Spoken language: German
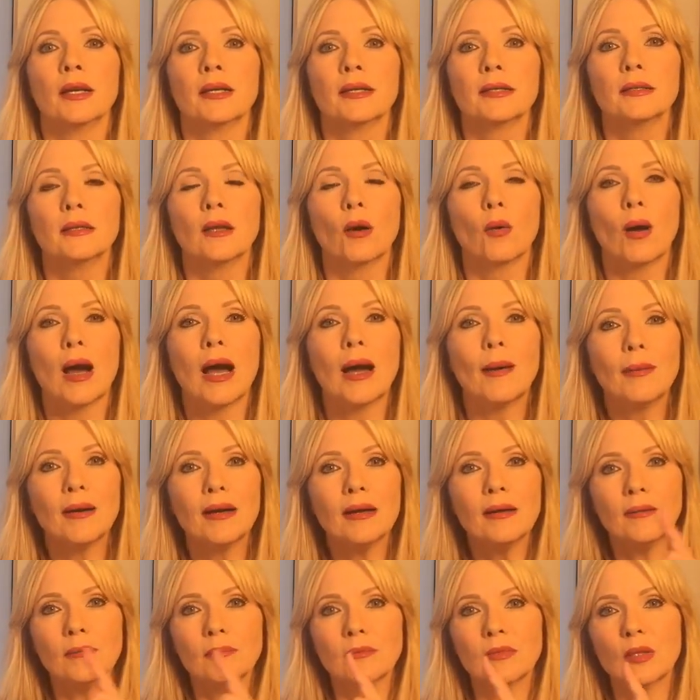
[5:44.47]
Genau,
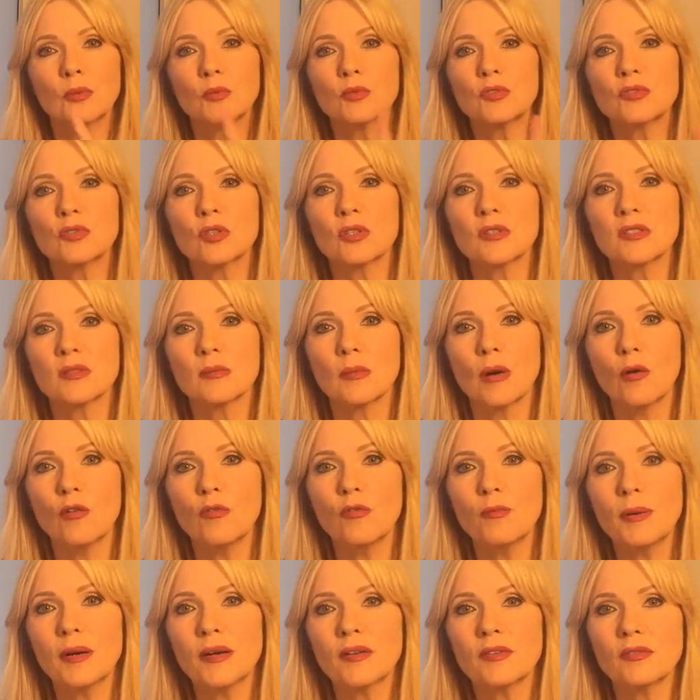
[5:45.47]
aber ihr müsst trotzdem
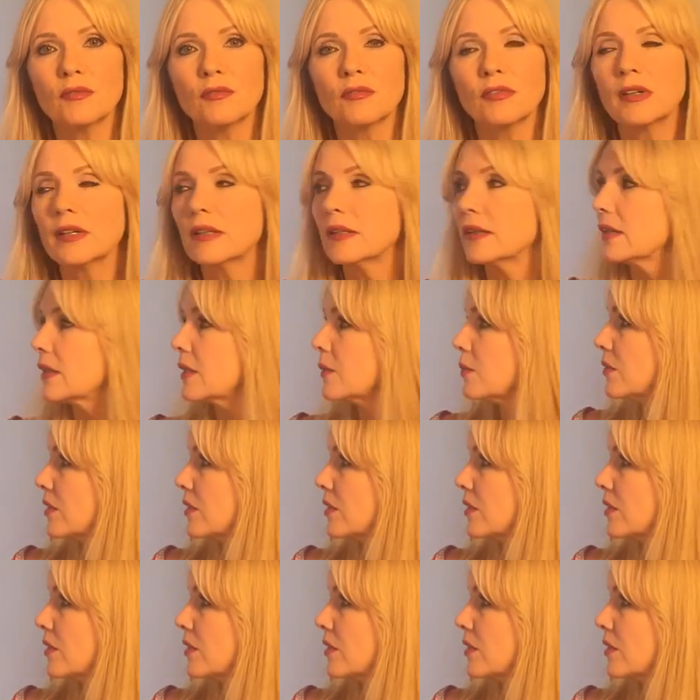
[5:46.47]
aufpassen, weil da gibt